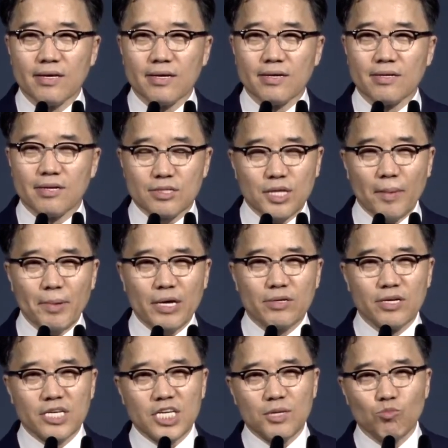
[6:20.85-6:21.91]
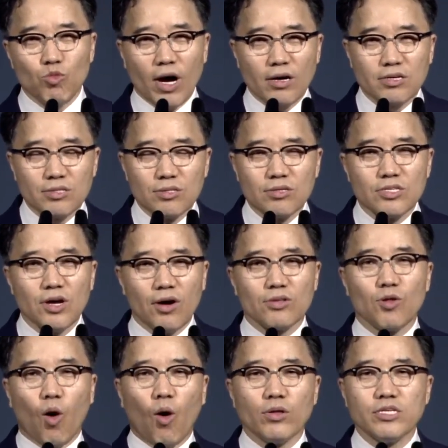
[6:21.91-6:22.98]
그렇다면 그 힘과 그 능력은
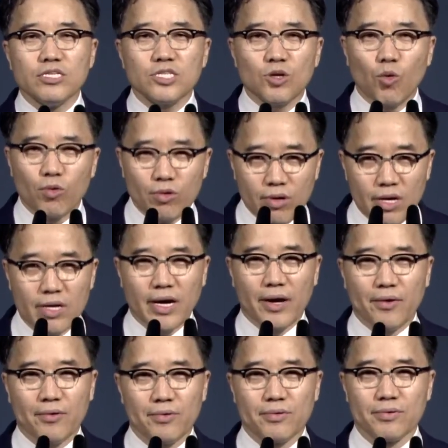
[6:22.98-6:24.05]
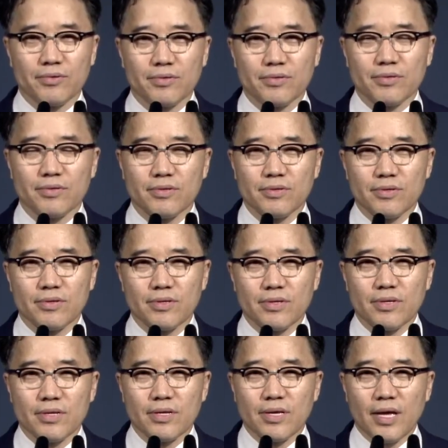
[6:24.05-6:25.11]
어디서 오는 걸까요?
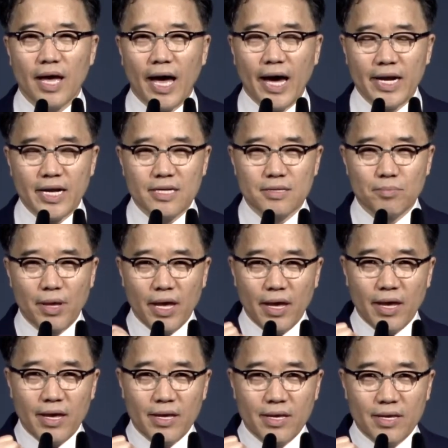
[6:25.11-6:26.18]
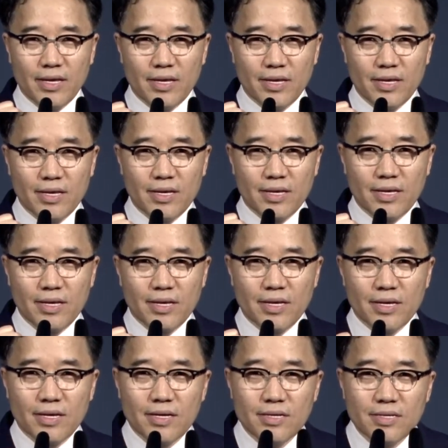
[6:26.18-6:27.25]
하나님의
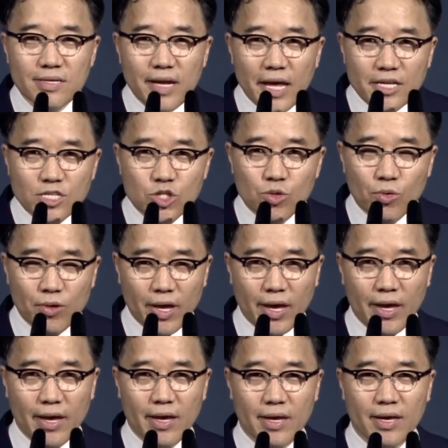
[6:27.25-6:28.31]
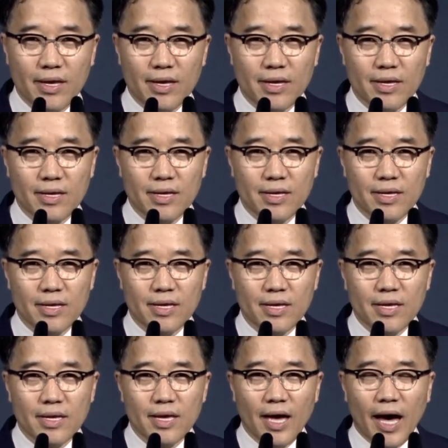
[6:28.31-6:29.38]
은혜 속에
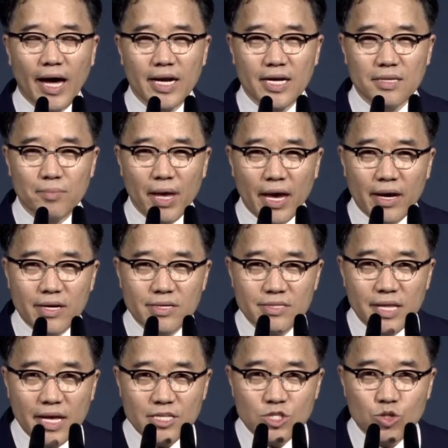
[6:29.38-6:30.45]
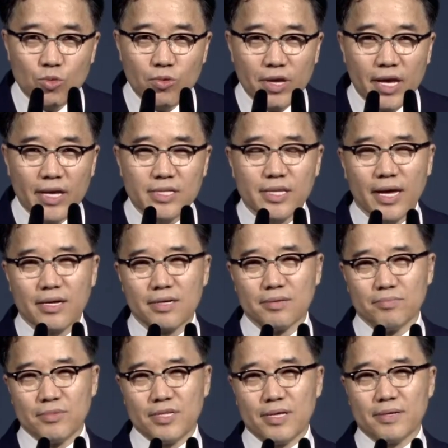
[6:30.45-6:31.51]
하나님의 은혜 속에 있다는
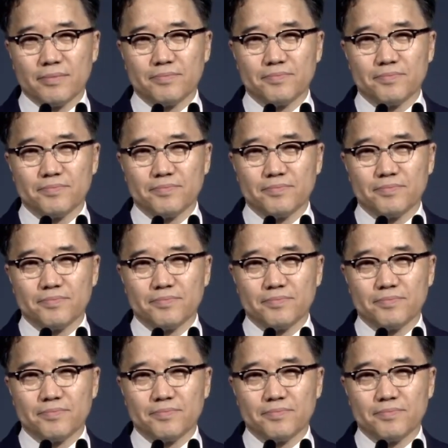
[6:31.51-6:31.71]
겁니다.